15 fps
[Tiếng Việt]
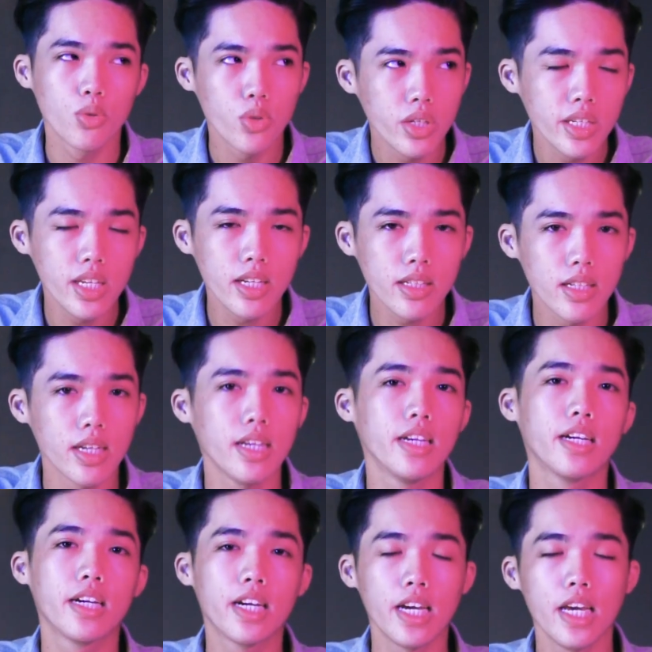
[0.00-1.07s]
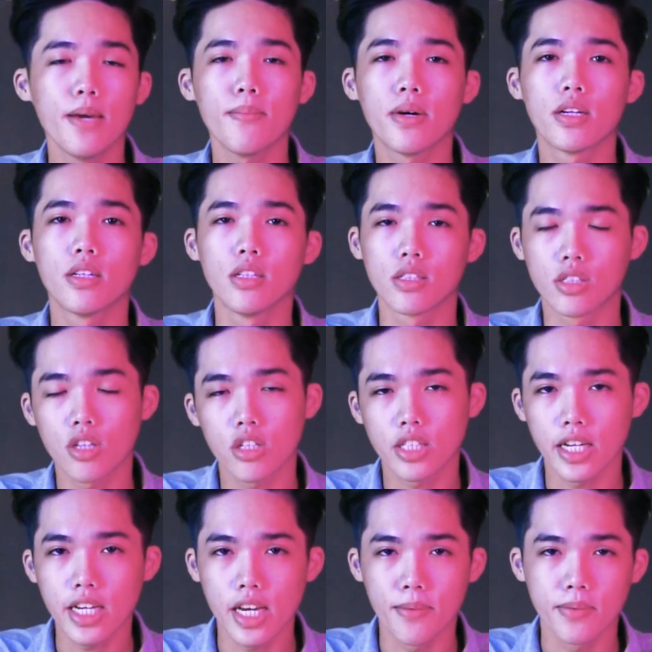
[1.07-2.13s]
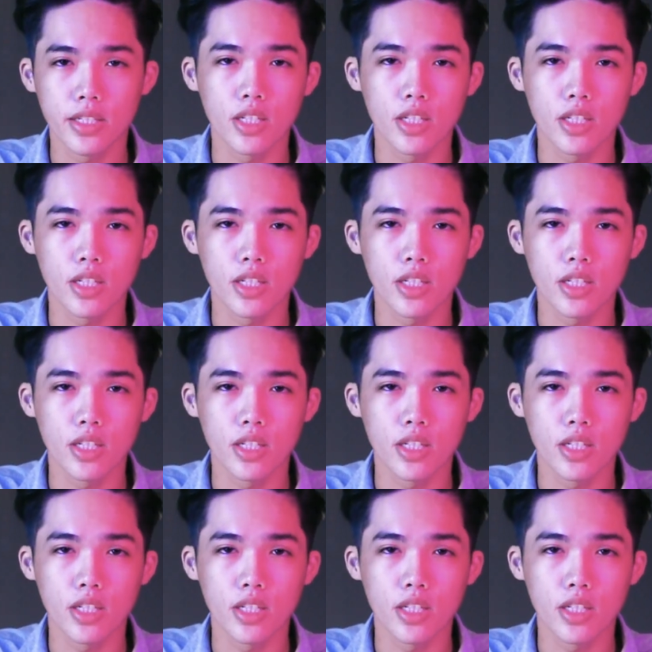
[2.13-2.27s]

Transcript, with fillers: Tuy nhiên thì khi mà được cho trải nghiệm